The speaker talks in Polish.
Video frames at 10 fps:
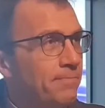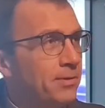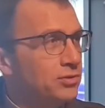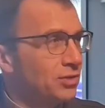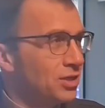
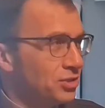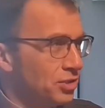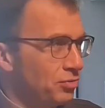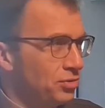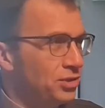po co jeszcze
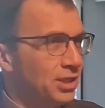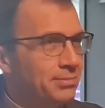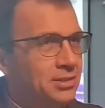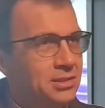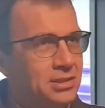trudzicie
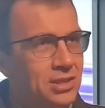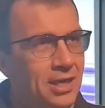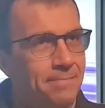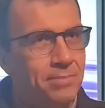mistrza,